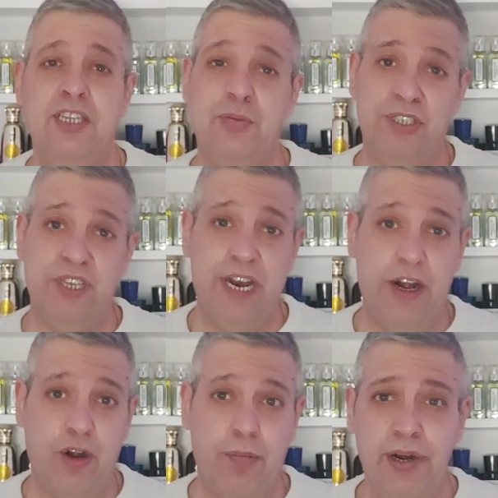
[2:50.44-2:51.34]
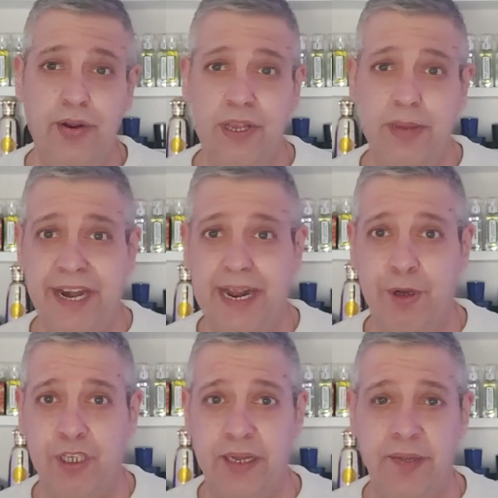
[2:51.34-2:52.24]
Después tiene romero y
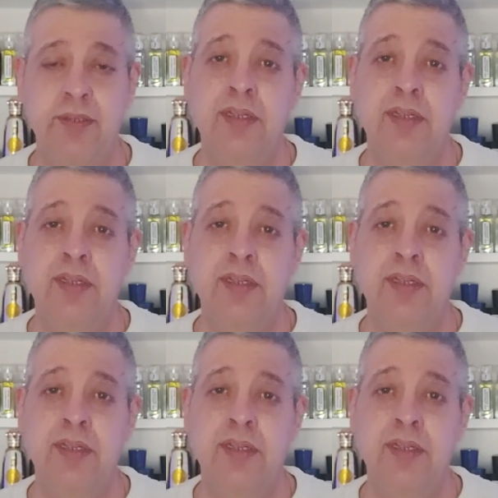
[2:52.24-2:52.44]
bergamota.